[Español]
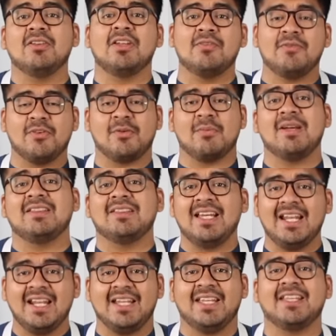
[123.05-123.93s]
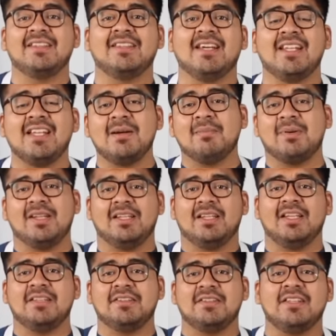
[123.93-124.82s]
de forma tan agitada
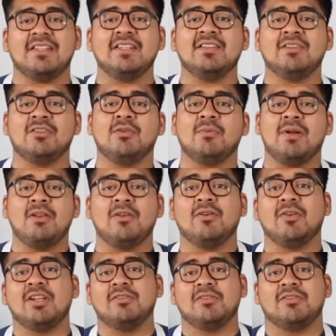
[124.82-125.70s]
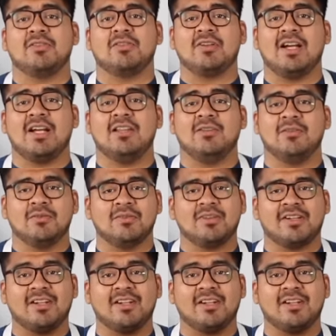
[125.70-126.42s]
para que así no malogre nuestro caldo.